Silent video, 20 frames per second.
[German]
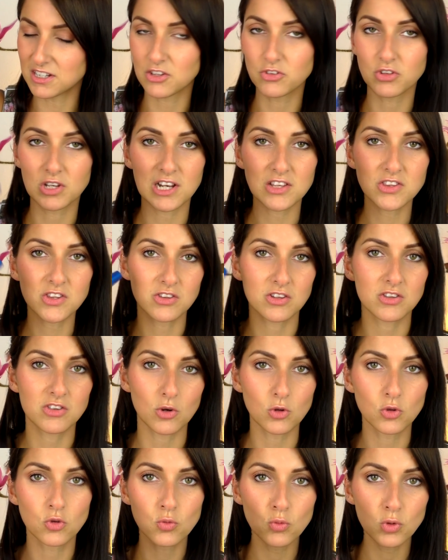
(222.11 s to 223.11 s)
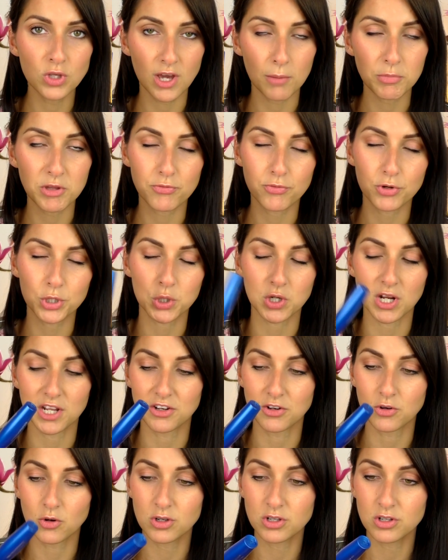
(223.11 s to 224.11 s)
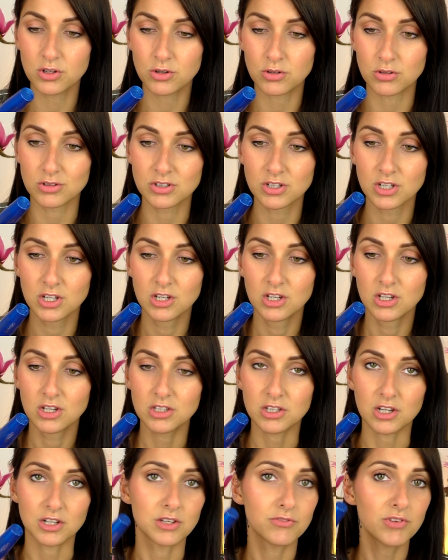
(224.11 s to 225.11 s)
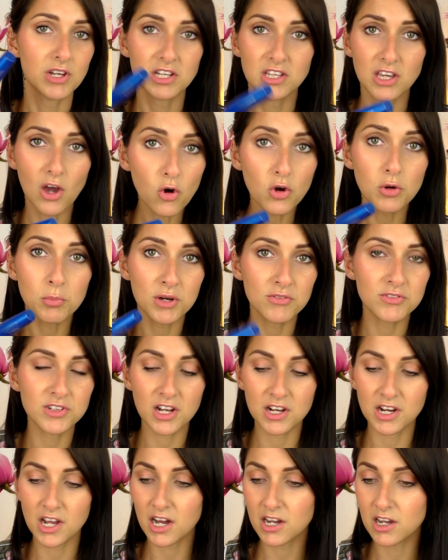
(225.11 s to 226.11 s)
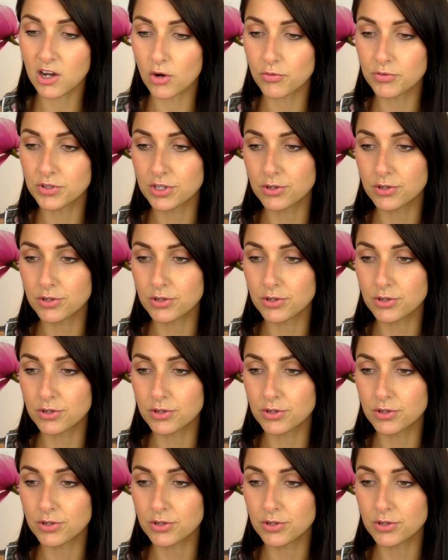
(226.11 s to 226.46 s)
Also ich lasse das jetzt auch zu. Ich habe davon schon eine neue und ja, die werde ich auch immer wieder nachkaufen.